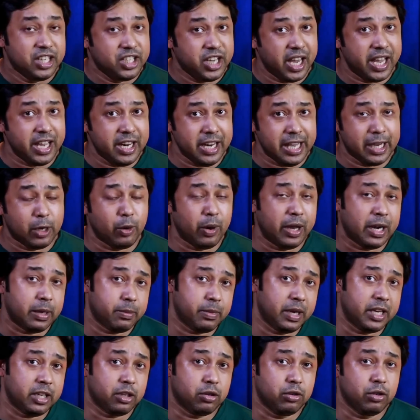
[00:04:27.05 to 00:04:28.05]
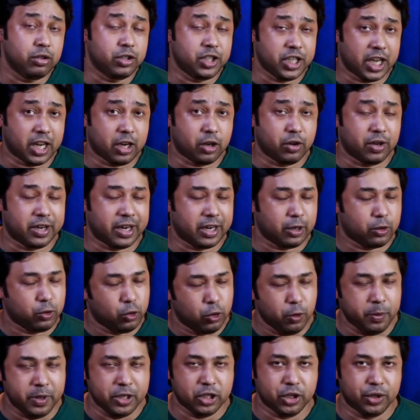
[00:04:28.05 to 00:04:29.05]
সেই রিকোয়ারমেন্টগুলো চেক করাটা
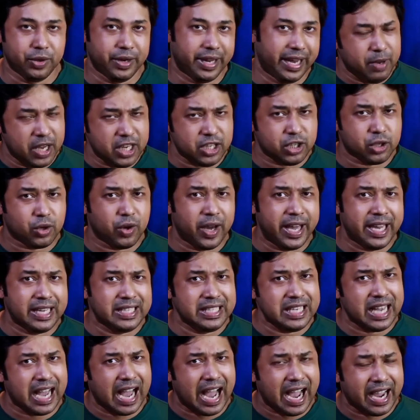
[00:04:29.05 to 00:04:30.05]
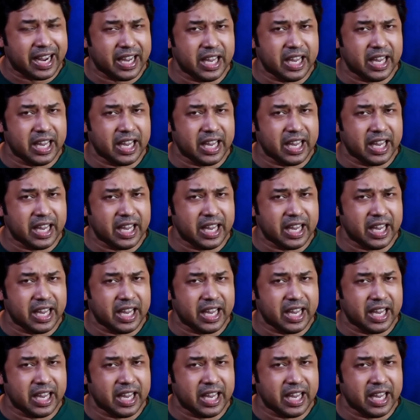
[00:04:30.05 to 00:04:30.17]
খুবই জরুরি বেশ কয়েকটি